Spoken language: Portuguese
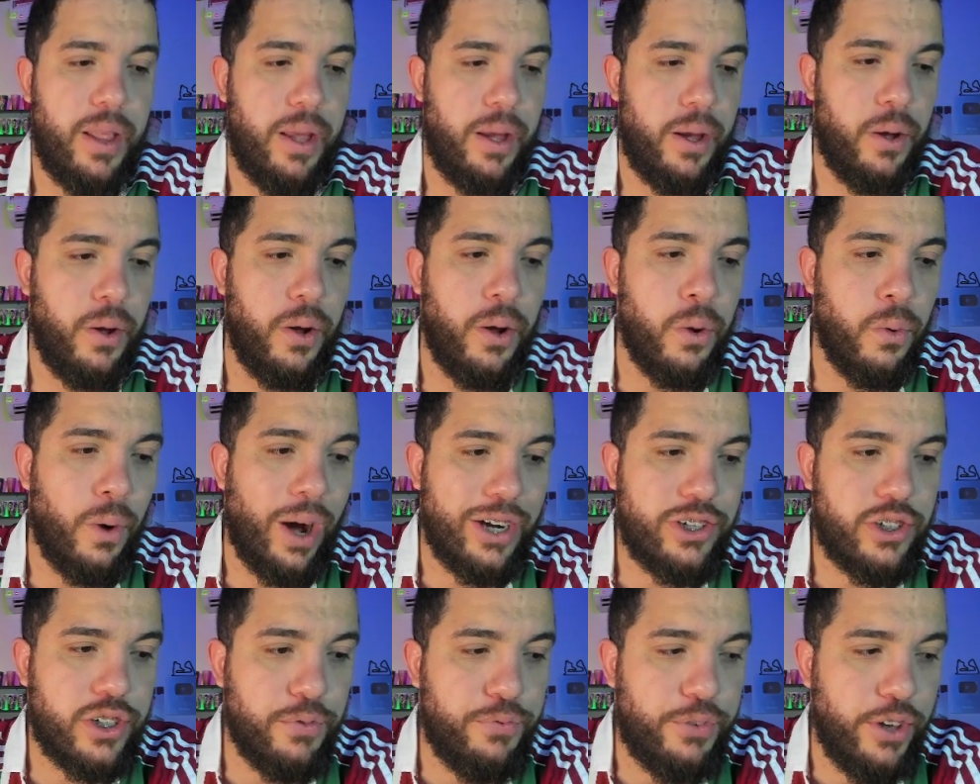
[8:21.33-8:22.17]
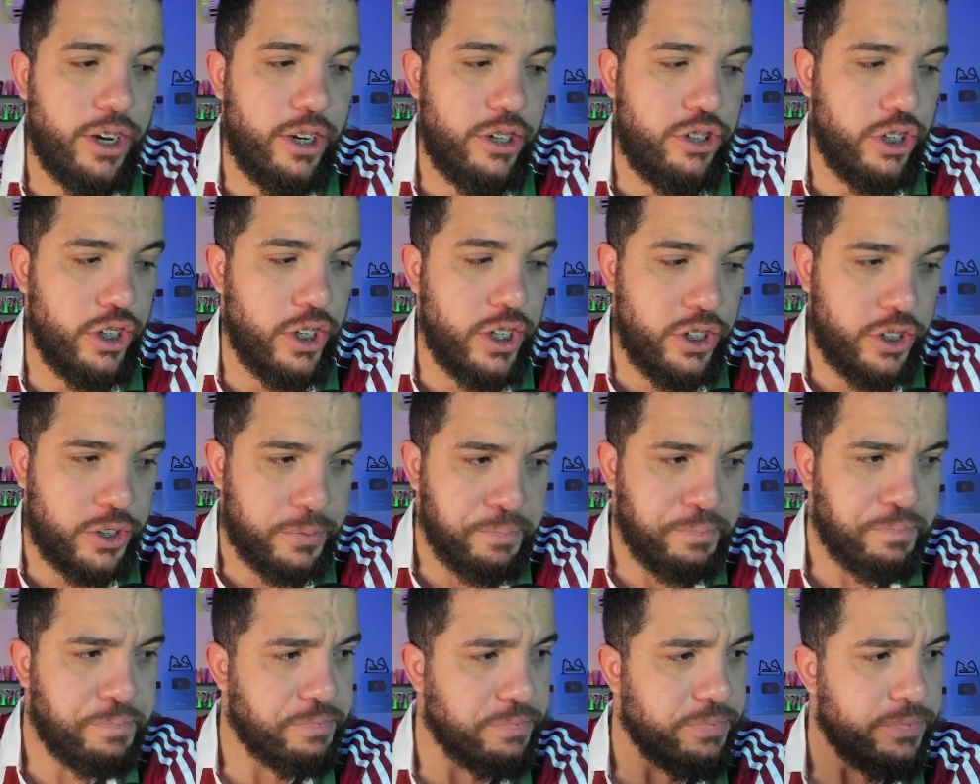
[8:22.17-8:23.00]
eu acho que o Fernando Diniz
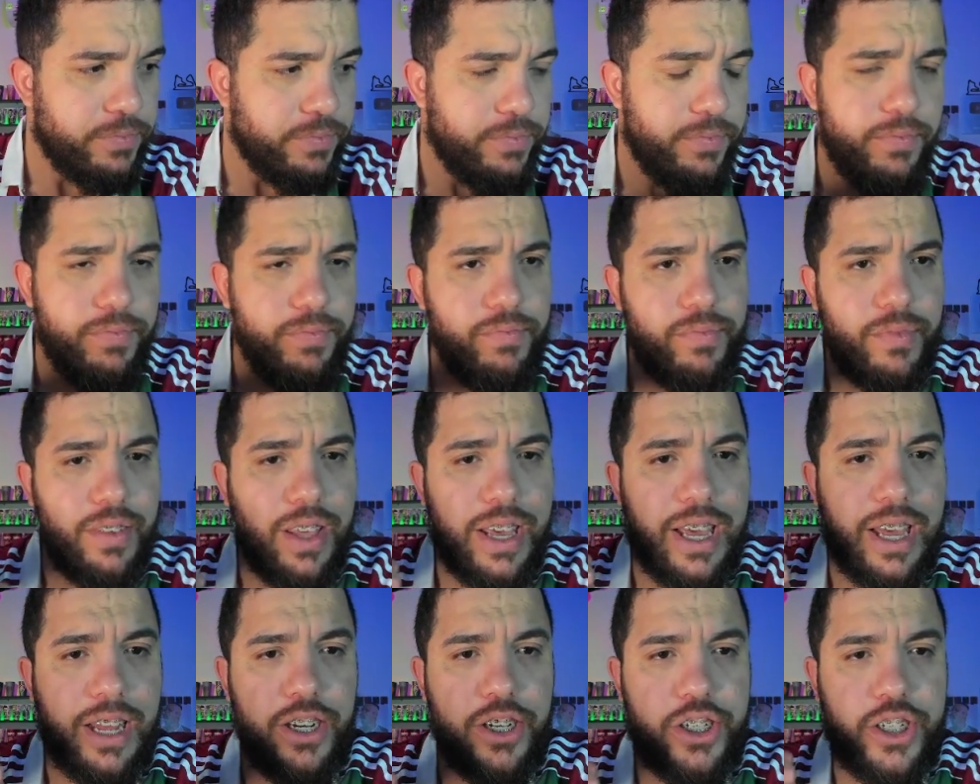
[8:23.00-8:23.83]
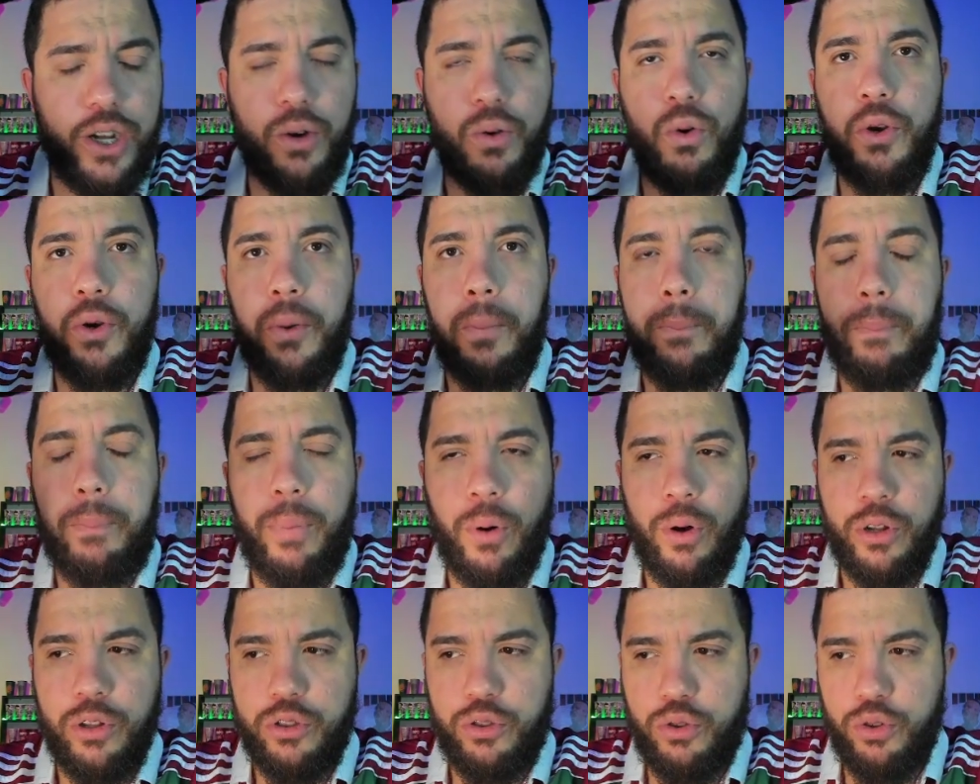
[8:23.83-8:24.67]
ele chegou num
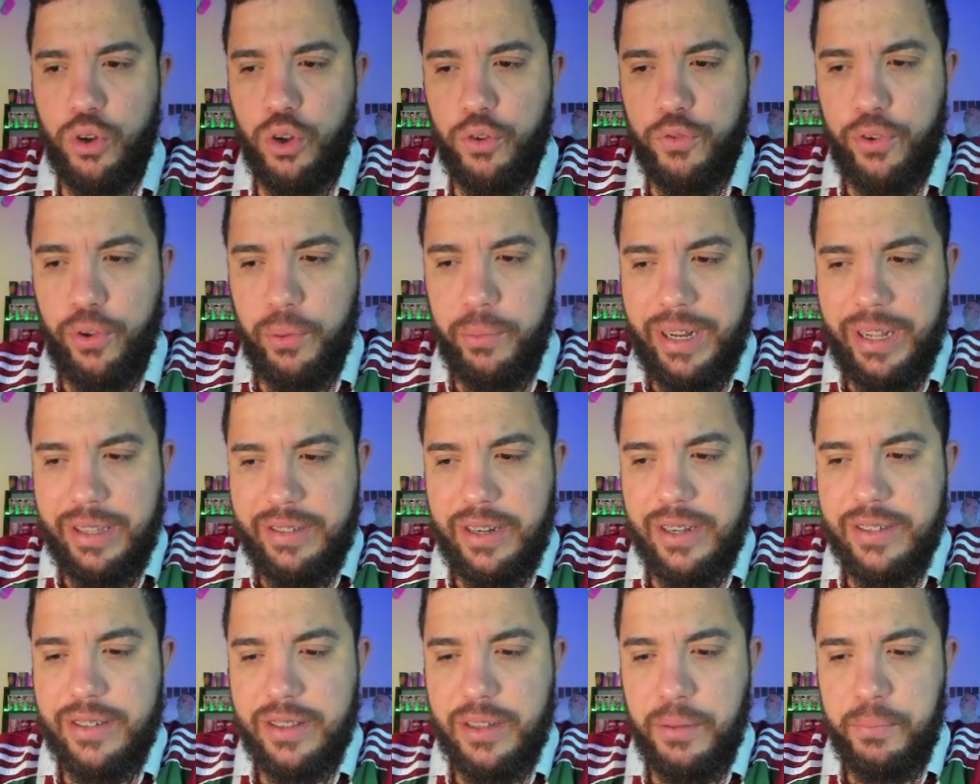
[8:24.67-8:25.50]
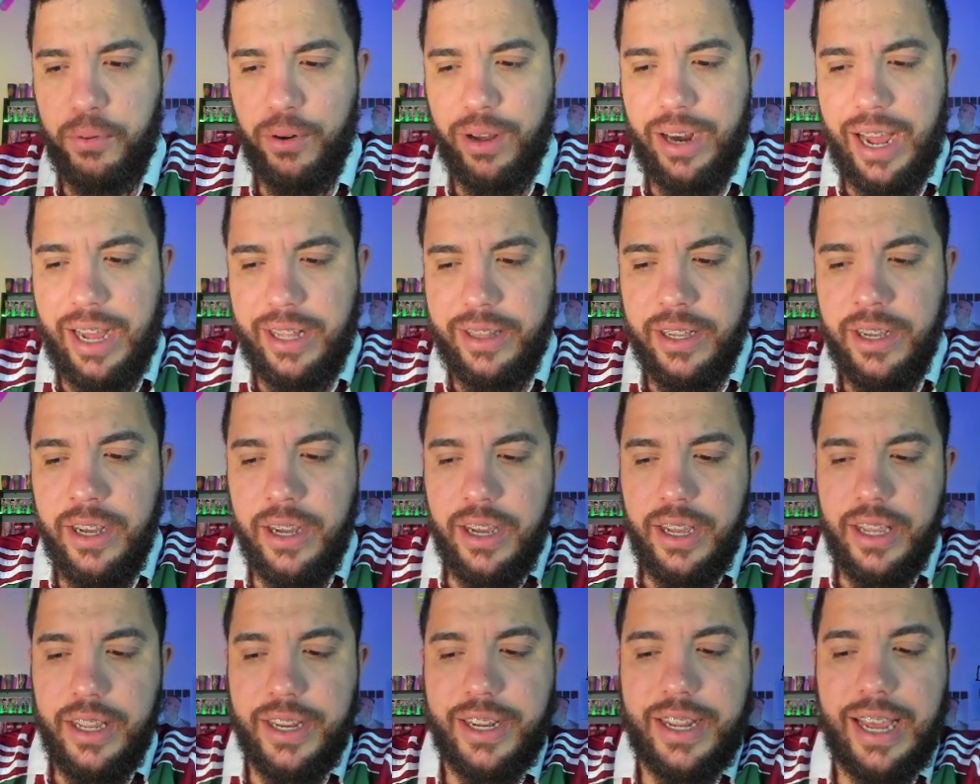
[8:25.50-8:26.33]
ponto no Fluminense nessa temporada
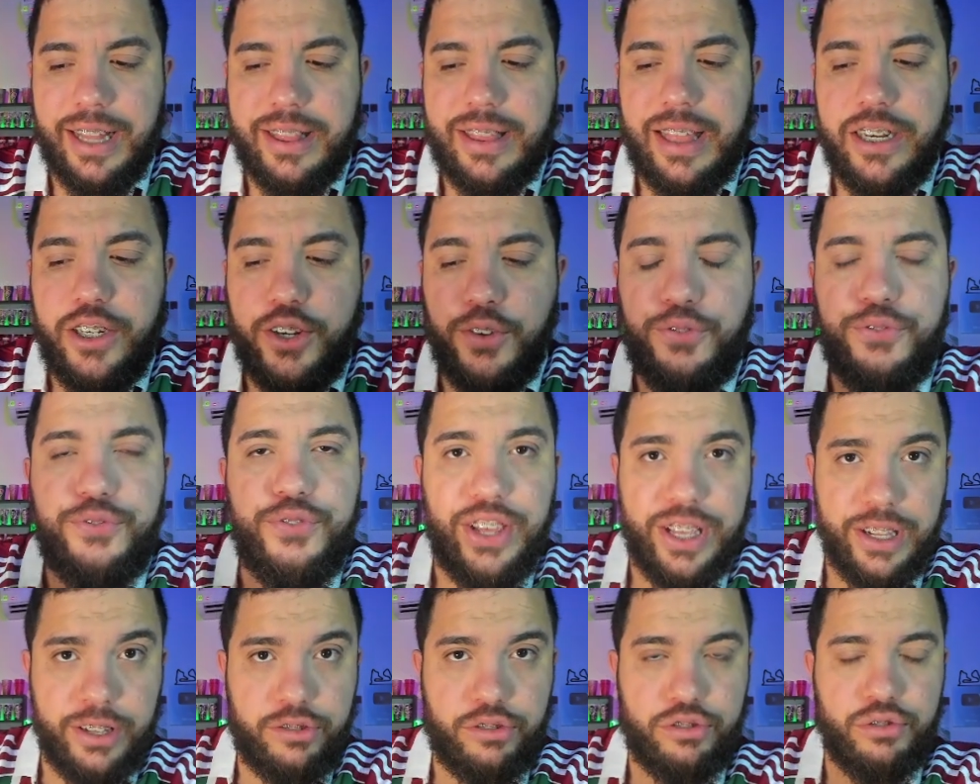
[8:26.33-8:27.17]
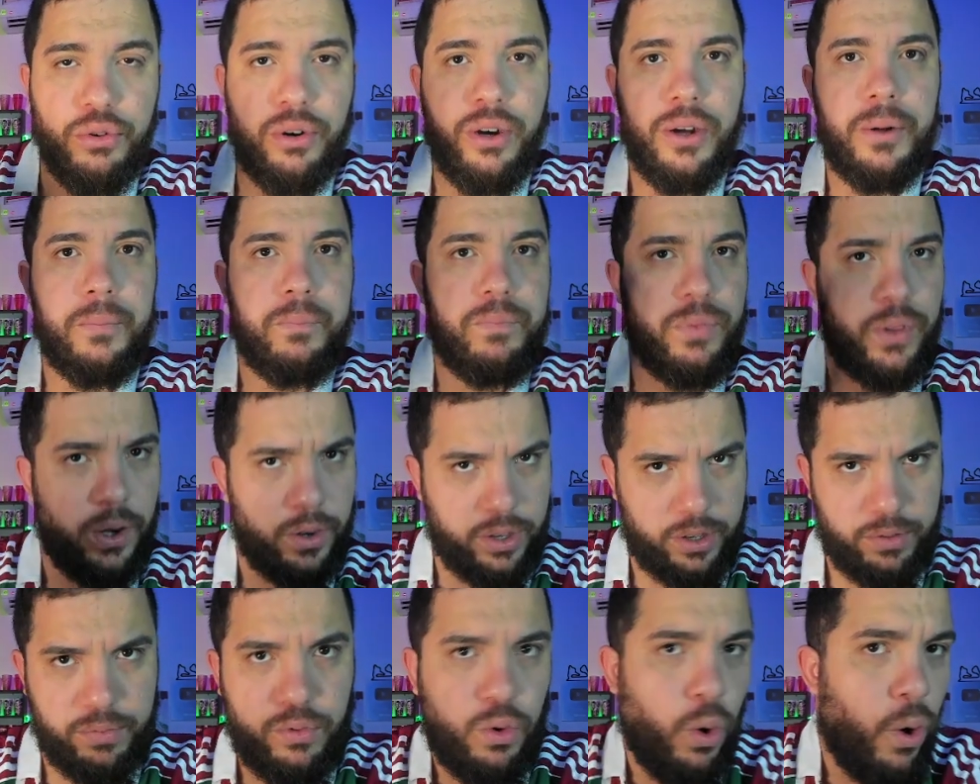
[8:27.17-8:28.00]
em que é até difícil, não,
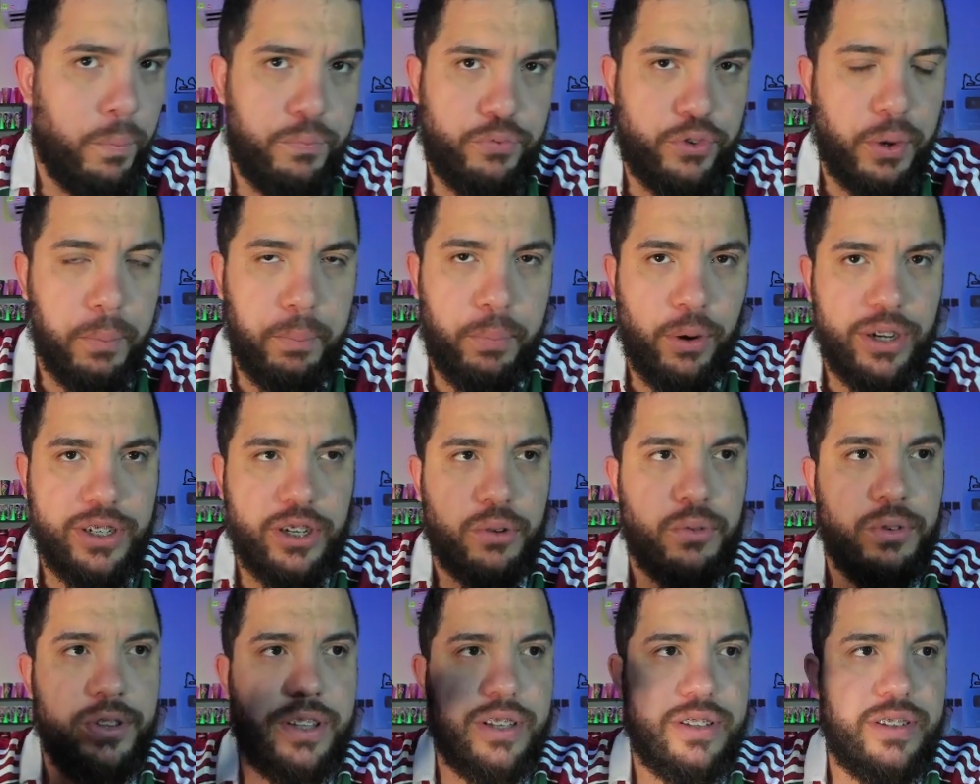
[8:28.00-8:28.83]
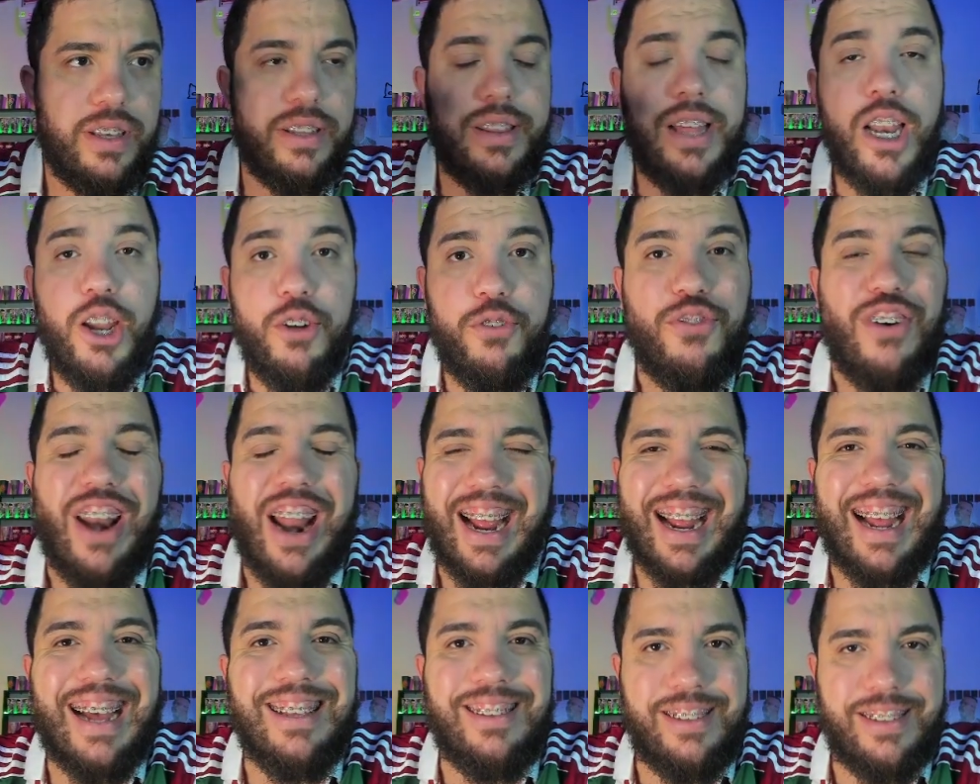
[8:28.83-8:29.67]
óbvio que pode acontecer, dele
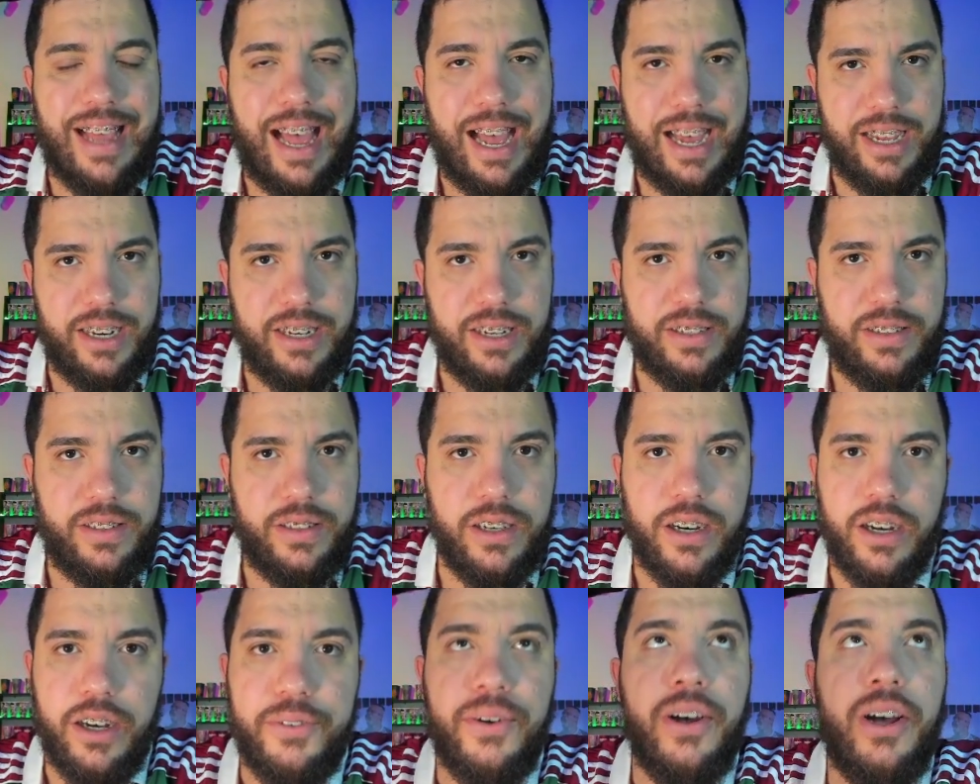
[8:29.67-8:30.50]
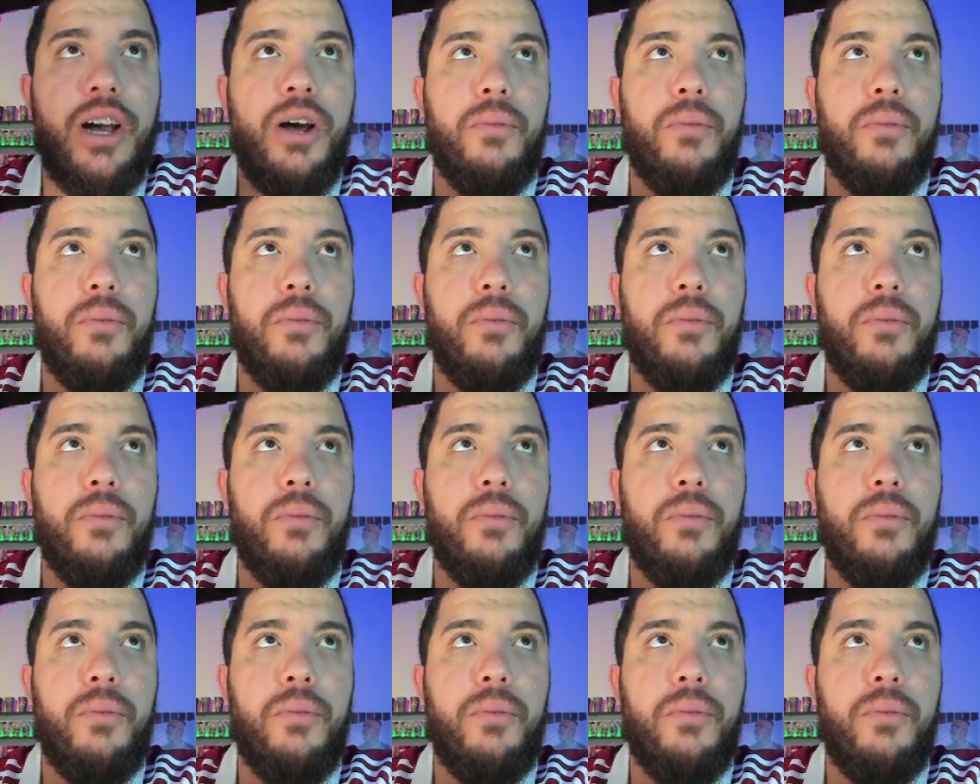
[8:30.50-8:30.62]
fracassar nesse ano.